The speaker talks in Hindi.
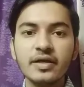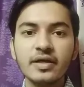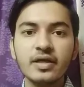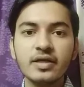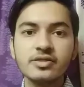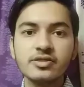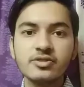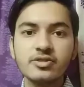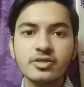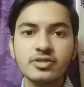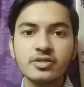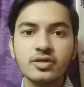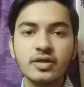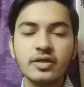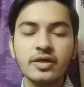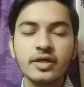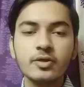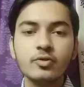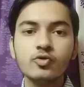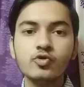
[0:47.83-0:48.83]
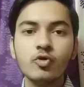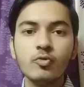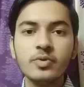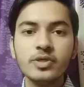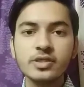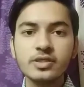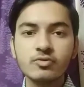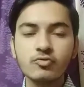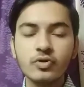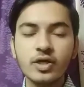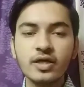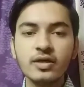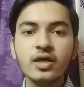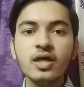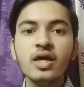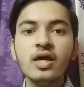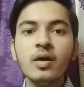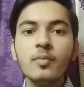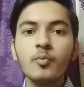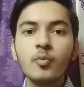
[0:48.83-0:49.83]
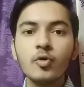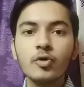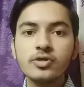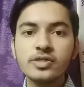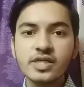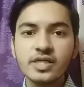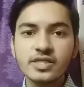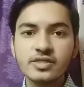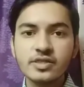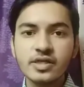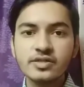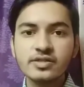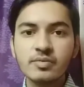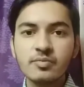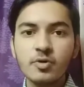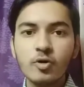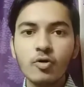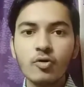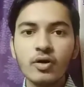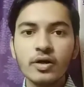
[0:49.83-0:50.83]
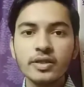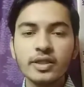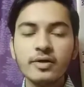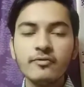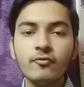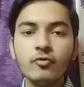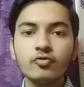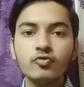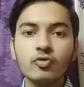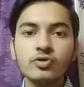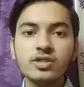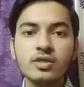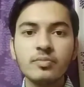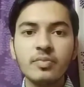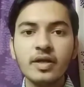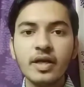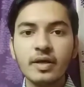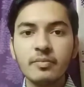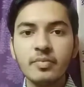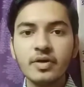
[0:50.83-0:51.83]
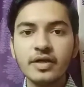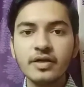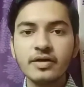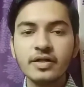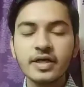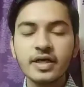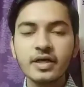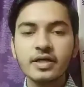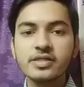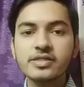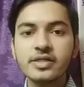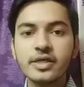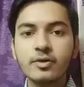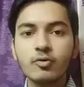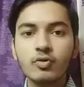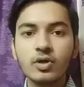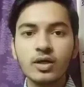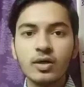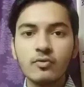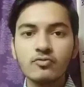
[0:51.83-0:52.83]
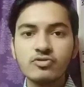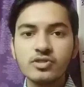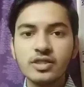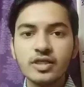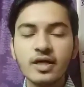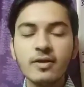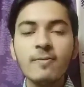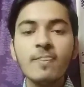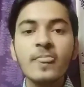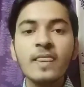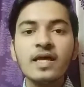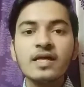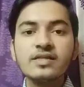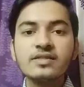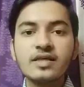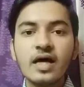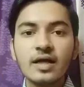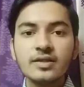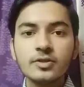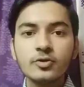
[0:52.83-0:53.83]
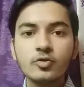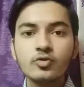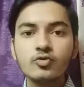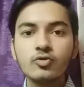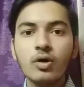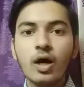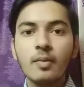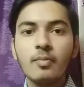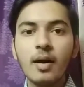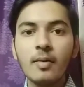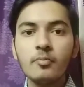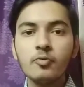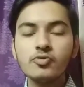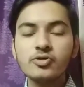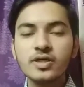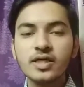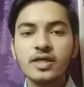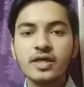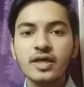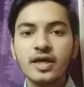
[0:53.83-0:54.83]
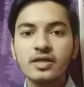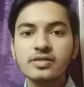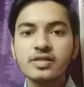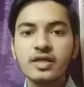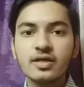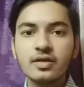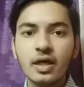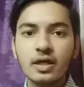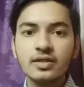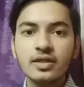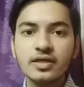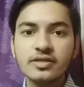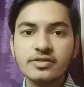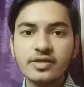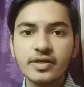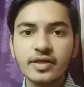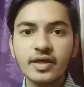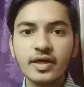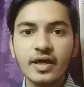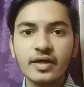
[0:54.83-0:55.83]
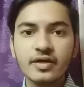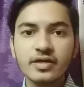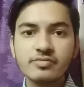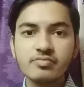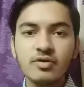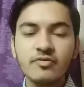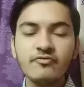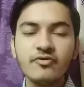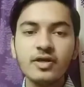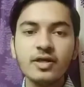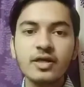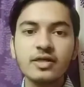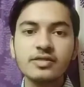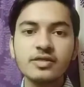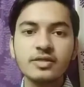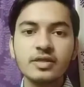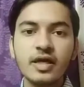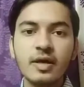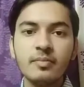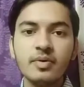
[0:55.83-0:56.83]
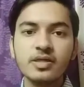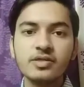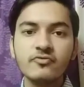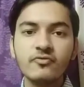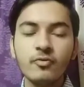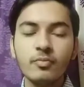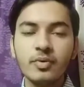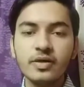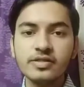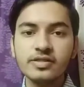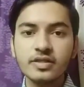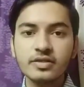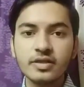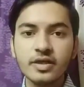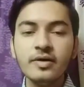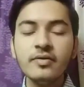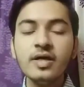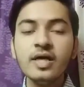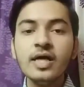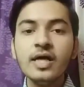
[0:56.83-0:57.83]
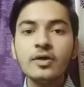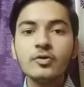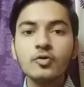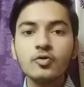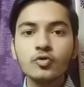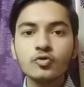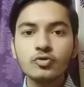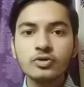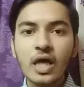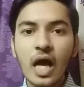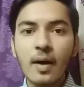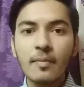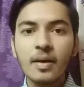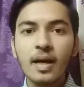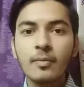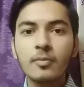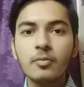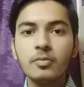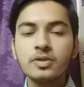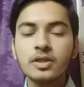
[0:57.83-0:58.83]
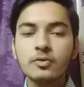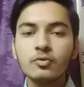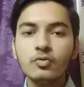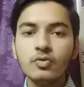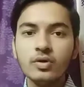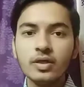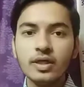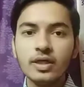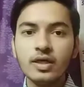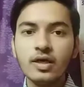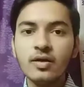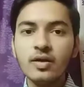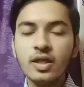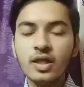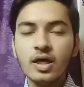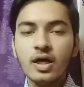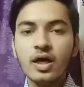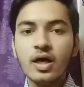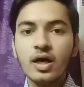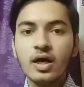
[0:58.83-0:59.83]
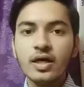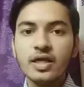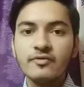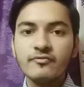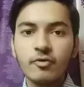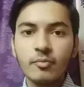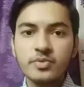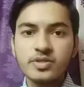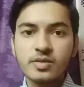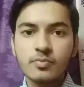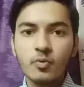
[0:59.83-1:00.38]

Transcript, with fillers: की रजिस्ट्रेशन करने की तो जो भी स्टूडेंट पुडुचेरी स्टेट से बिलोंग करते हैं वो तो इसे भरे ही भरे ठीक है ना स्टेट कोटा काउंसिलिंग है साथ ही दोस्तों अब आप पूछेंगे कि क्या सर अदर स्टेट के कैंडिडेट्स में फिल कर सकते हैं एप्लीकेशन फॉर्म भर सकते हैं तो दोस्तों यहाँ पर आपको बता दूँ कि इन्फॉर्मेशन